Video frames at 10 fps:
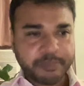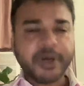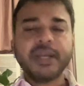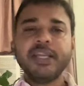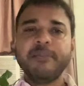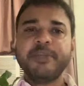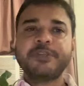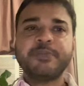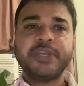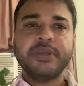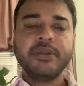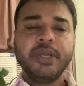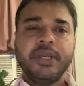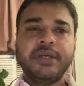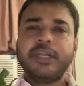पार्लियामेंट में
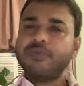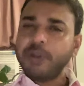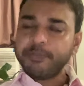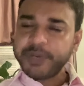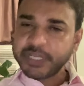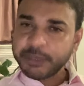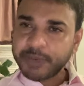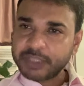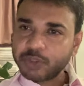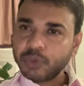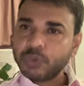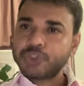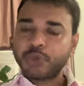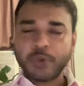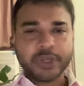डेवलपमेंट की बातों को
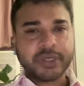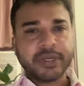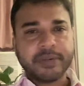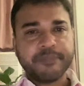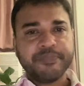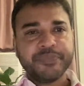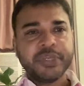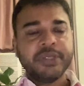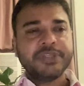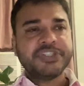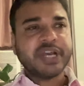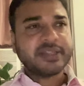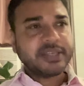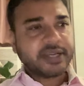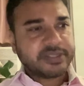छोड़कर
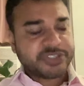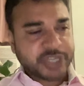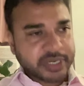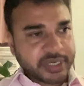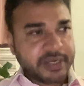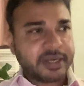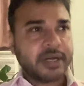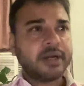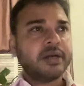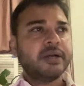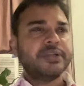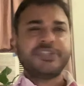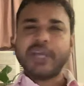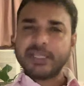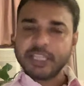जातिगत जनगणना
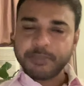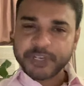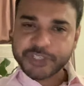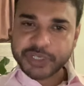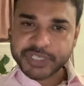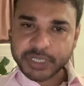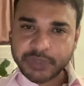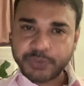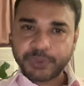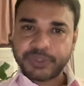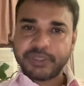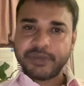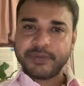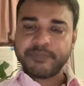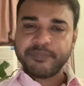जाति पर चर्चा क्यों होती
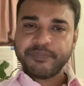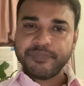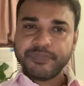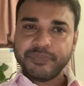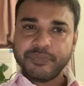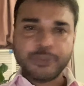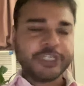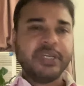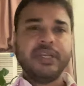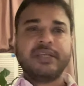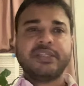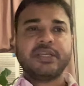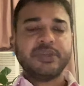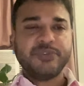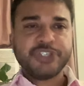है मुझे नहीं लगता
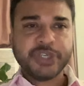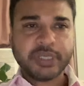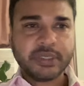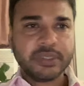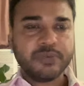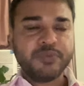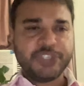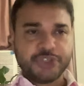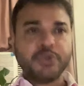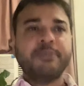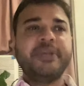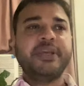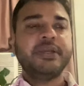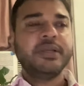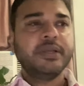कि विश्व विश्व में